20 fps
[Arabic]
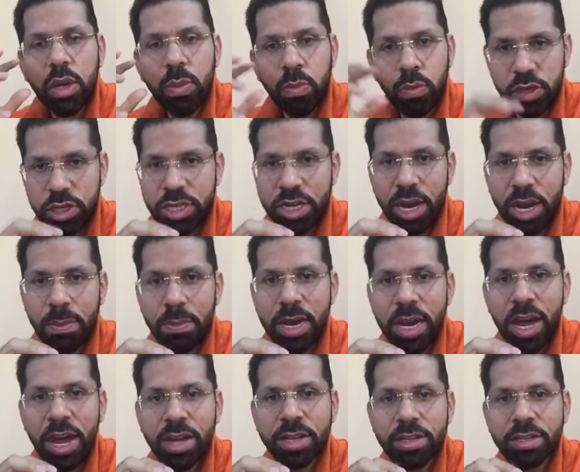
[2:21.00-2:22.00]

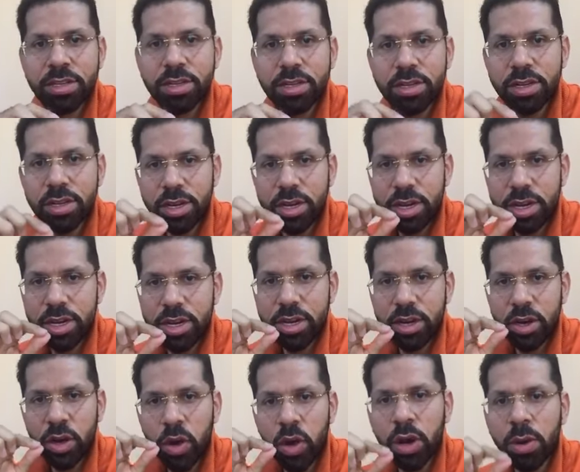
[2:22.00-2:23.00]
مستقبلات
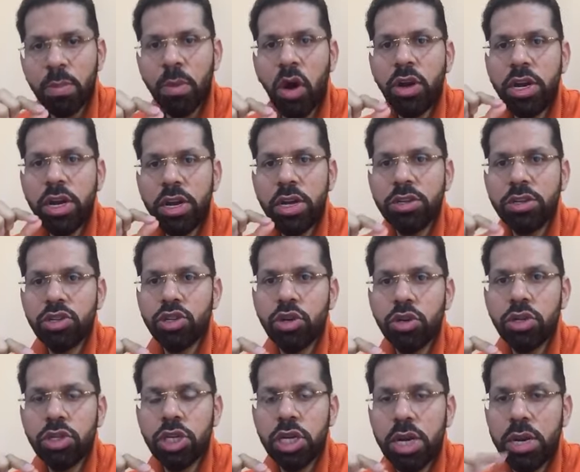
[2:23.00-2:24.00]
هرمون
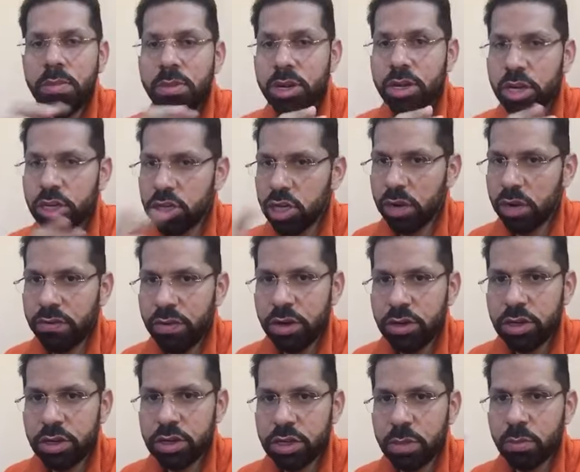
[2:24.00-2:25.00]
الاستروجين منتشره في
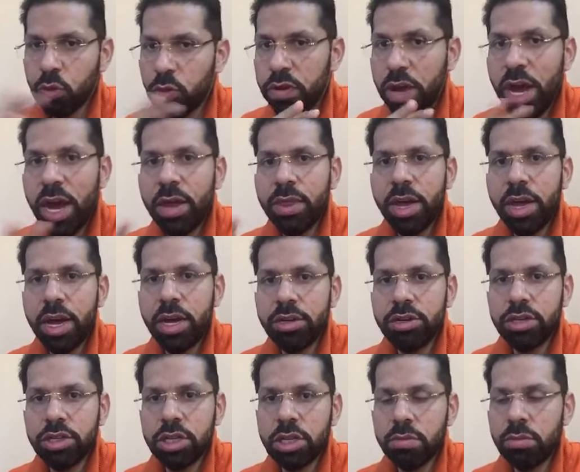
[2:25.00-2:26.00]
الجسم وفي اعضاء
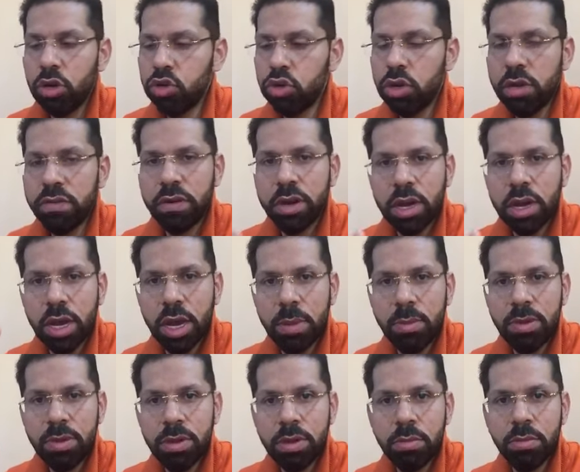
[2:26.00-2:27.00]
الجسم موجوده في
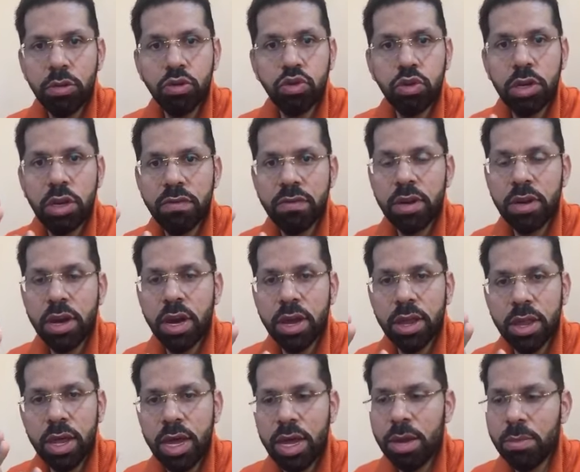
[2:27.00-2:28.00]
الكبد موجوده في
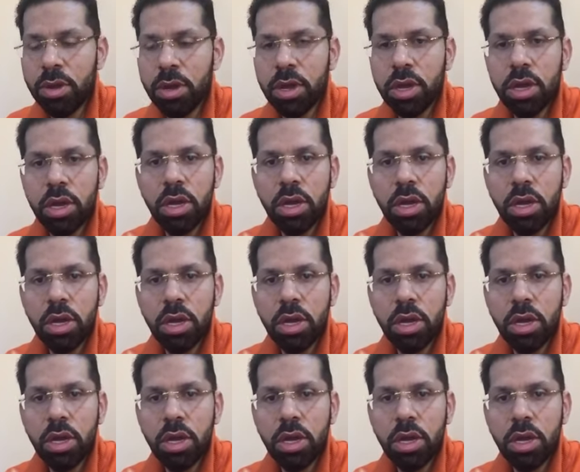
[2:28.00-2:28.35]
العظام